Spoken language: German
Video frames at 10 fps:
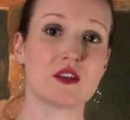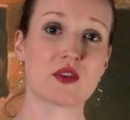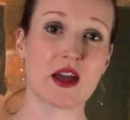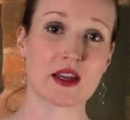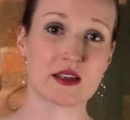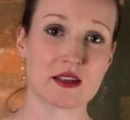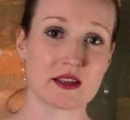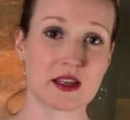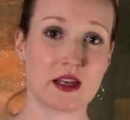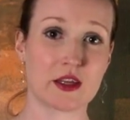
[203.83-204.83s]
Die Frage nach
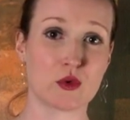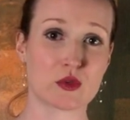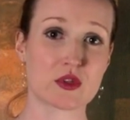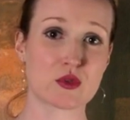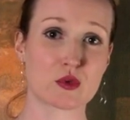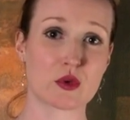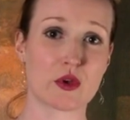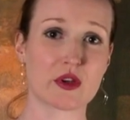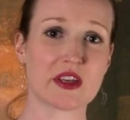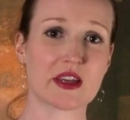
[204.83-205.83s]
der
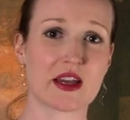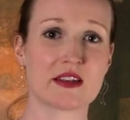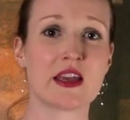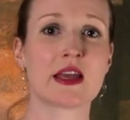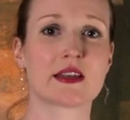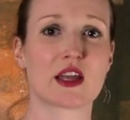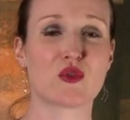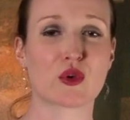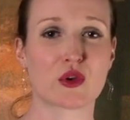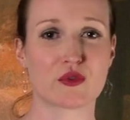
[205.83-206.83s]
Religionszugehörigkeit darf
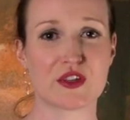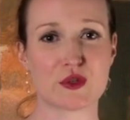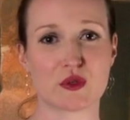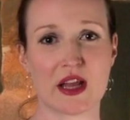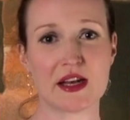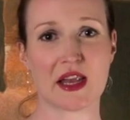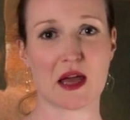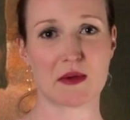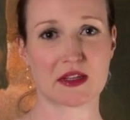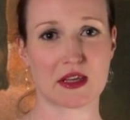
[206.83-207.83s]
von konfessionellen
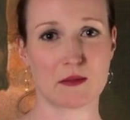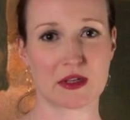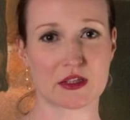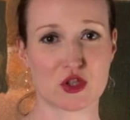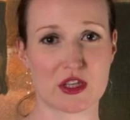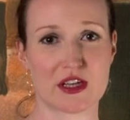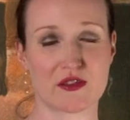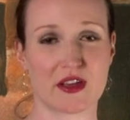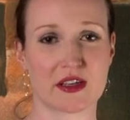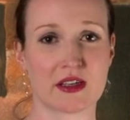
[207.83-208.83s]
Arbeitgebern gestellt
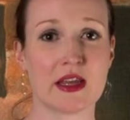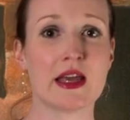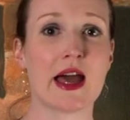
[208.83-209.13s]
werden,